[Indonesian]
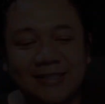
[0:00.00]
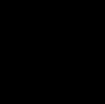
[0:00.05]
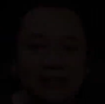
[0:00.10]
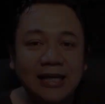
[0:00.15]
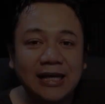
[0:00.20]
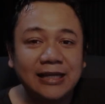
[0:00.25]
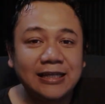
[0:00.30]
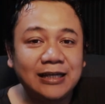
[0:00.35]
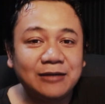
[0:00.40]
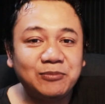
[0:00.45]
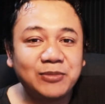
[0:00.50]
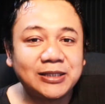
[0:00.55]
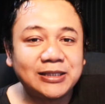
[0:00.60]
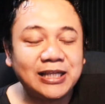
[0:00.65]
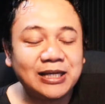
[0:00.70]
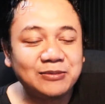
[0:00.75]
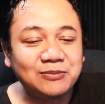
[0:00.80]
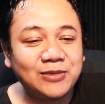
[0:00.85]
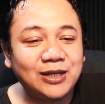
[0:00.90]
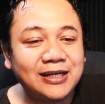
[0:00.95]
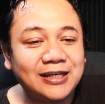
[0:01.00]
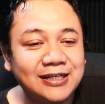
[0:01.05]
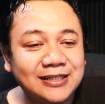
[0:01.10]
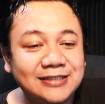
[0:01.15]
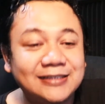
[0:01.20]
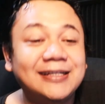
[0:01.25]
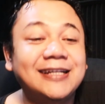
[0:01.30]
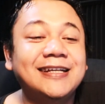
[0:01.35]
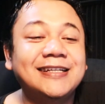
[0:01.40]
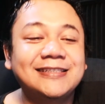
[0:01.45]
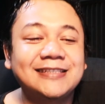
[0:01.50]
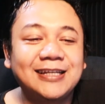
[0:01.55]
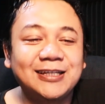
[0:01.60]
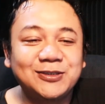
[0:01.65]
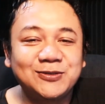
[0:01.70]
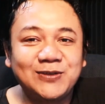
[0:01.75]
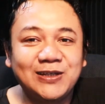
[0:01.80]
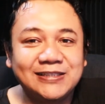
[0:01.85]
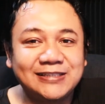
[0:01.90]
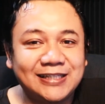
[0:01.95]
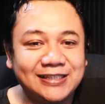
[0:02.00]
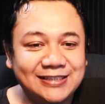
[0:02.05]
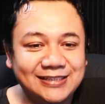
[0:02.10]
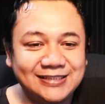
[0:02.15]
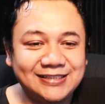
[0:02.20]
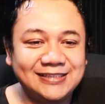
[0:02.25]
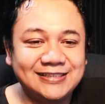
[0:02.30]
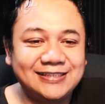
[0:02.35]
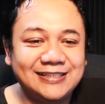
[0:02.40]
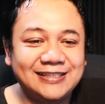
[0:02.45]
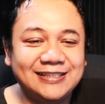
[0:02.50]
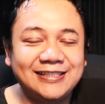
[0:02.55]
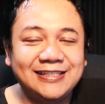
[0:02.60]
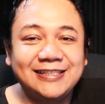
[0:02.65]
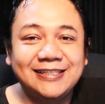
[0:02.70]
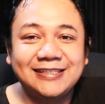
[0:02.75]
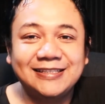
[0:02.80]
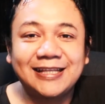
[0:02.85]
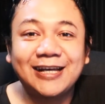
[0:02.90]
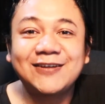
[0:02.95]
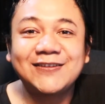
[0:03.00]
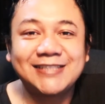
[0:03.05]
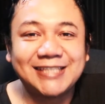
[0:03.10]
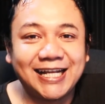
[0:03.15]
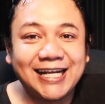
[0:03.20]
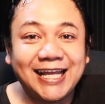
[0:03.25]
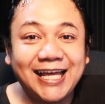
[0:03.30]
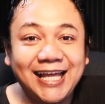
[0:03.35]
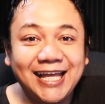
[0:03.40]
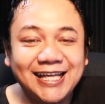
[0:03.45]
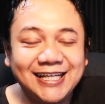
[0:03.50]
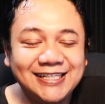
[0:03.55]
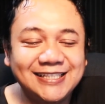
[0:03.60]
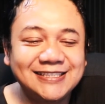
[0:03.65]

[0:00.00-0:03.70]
Nah, yang pertama, nah saya sudah catat di sini, takut salah.